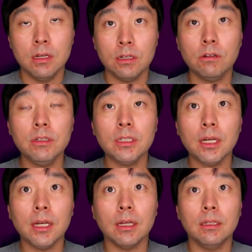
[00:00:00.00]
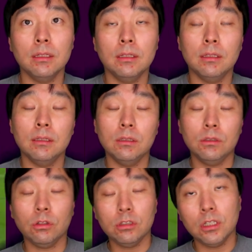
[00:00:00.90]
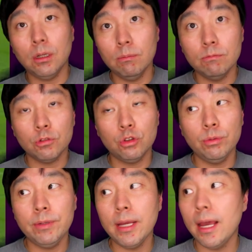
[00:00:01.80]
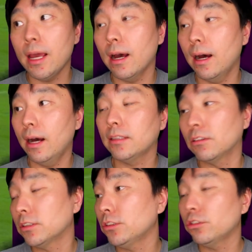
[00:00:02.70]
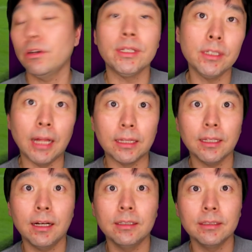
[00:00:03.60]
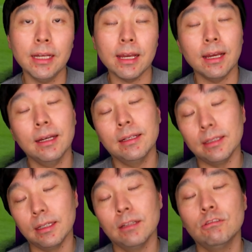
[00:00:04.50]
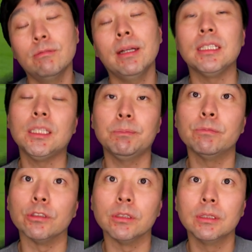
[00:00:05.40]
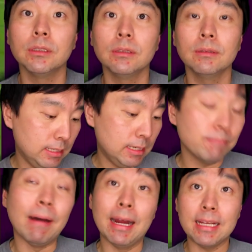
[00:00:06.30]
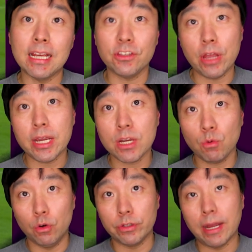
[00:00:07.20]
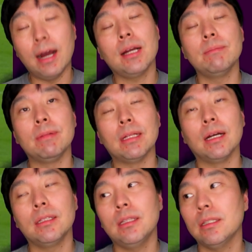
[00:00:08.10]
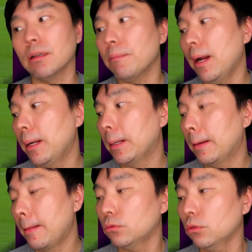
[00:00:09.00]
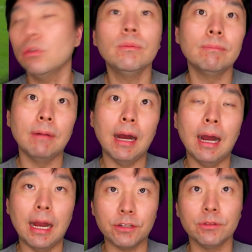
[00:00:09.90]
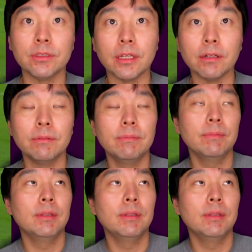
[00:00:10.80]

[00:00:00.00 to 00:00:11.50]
그리고 이제 터트넘 수비의 아, 정신줄이 완전히 낮다라는 게 네, 후반 20분 만의 쐐기골 상황입니다. 이때 정말 조금 아쉬웠는데요.